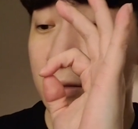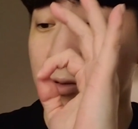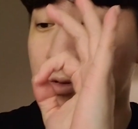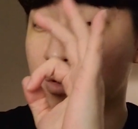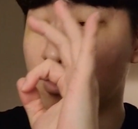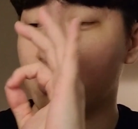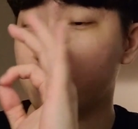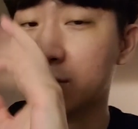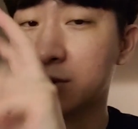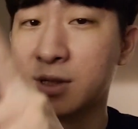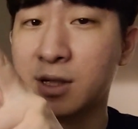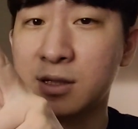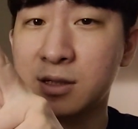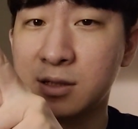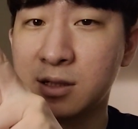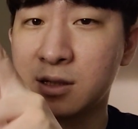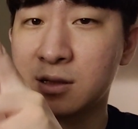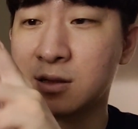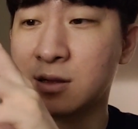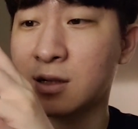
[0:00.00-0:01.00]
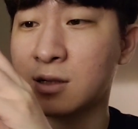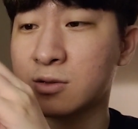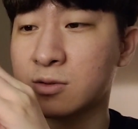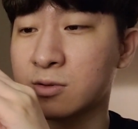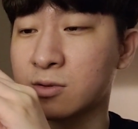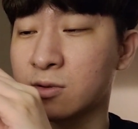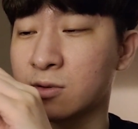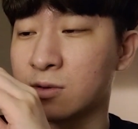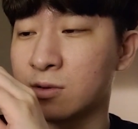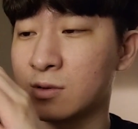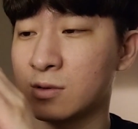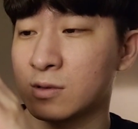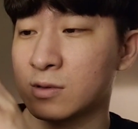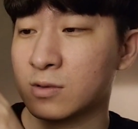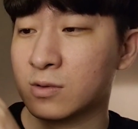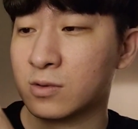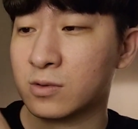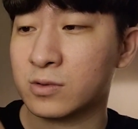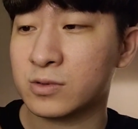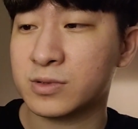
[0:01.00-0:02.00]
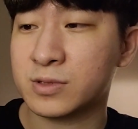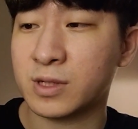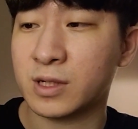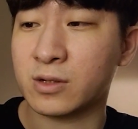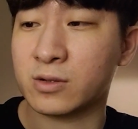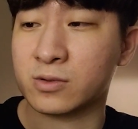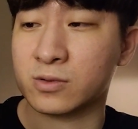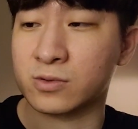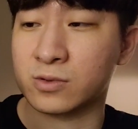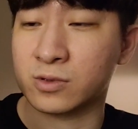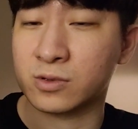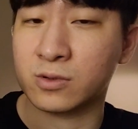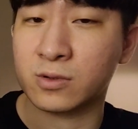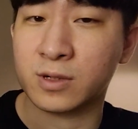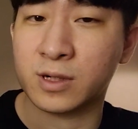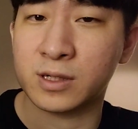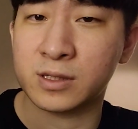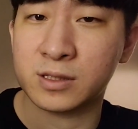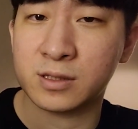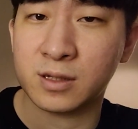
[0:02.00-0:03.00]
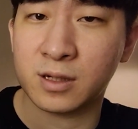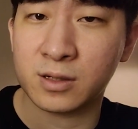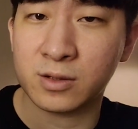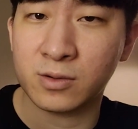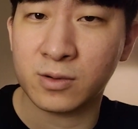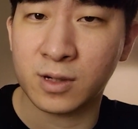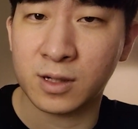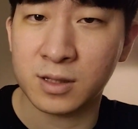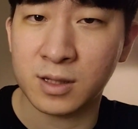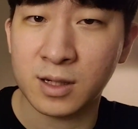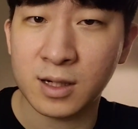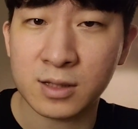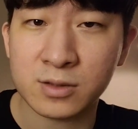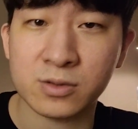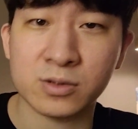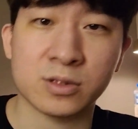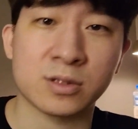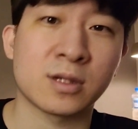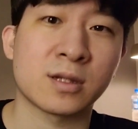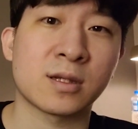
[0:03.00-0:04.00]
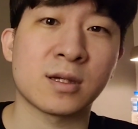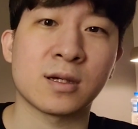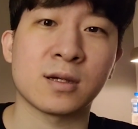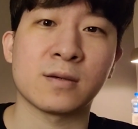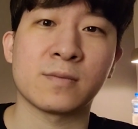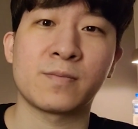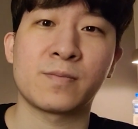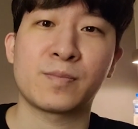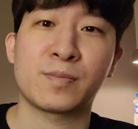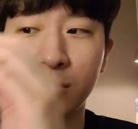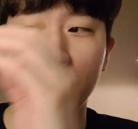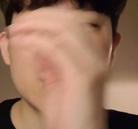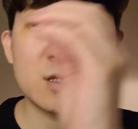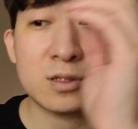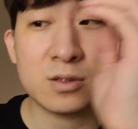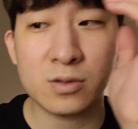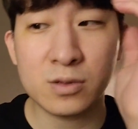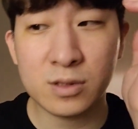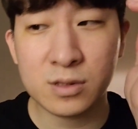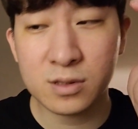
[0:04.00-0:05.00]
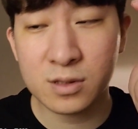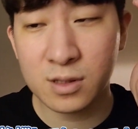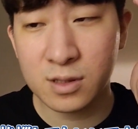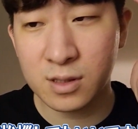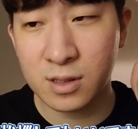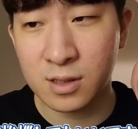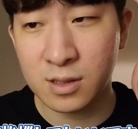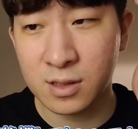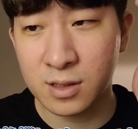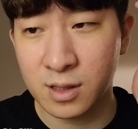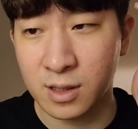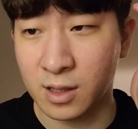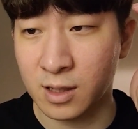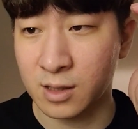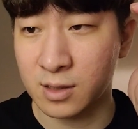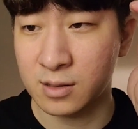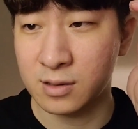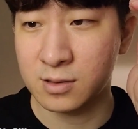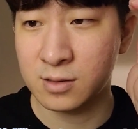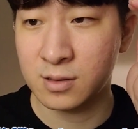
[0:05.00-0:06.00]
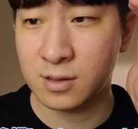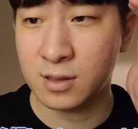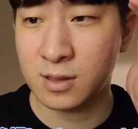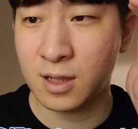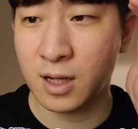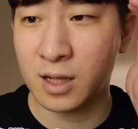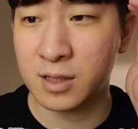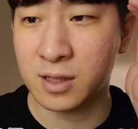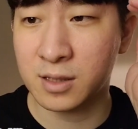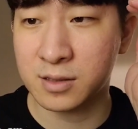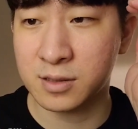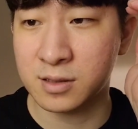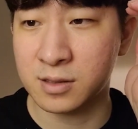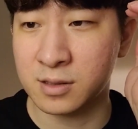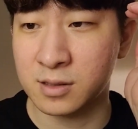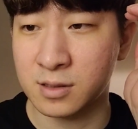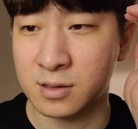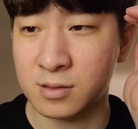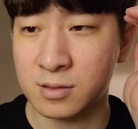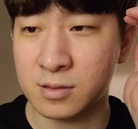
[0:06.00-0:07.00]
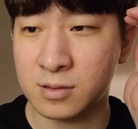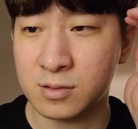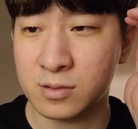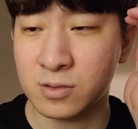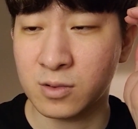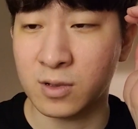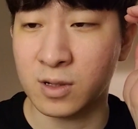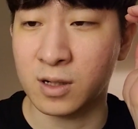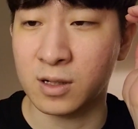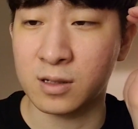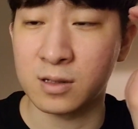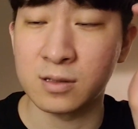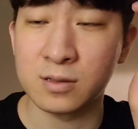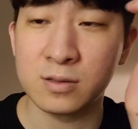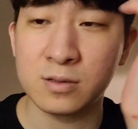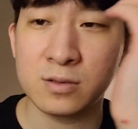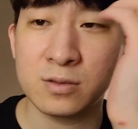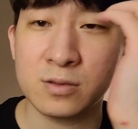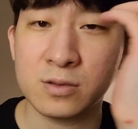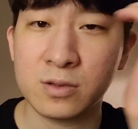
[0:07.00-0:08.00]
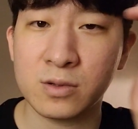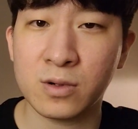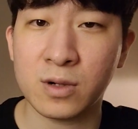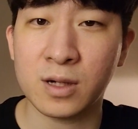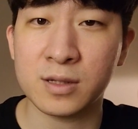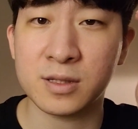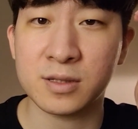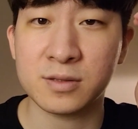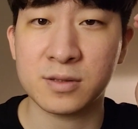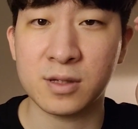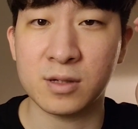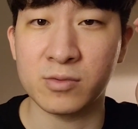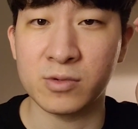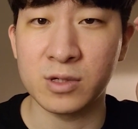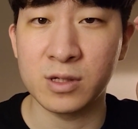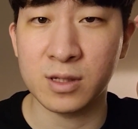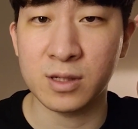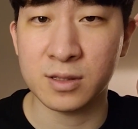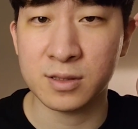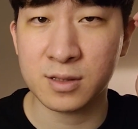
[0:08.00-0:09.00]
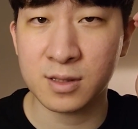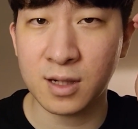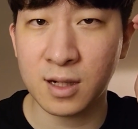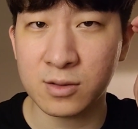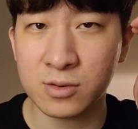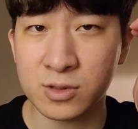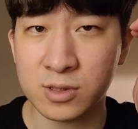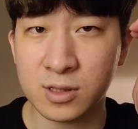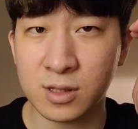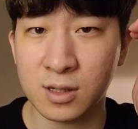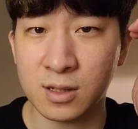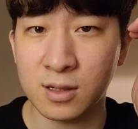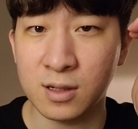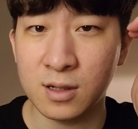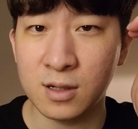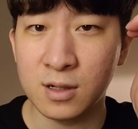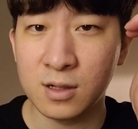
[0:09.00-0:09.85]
ちょうどさんにんでいるからちょっとこのふたりをちょっと紹介してあげようかなとしてて、一緒に連れていて挨拶とか紹介させてもいいですかとしたら、